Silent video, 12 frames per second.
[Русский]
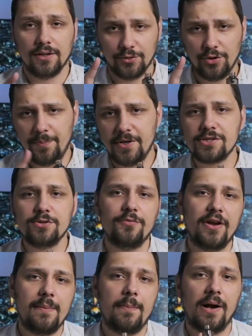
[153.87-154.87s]
Ну и пришло
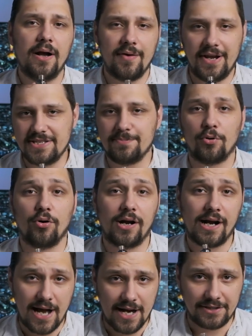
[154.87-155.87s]
время поговорить про
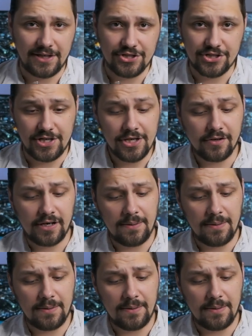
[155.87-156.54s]
картриджи. Их в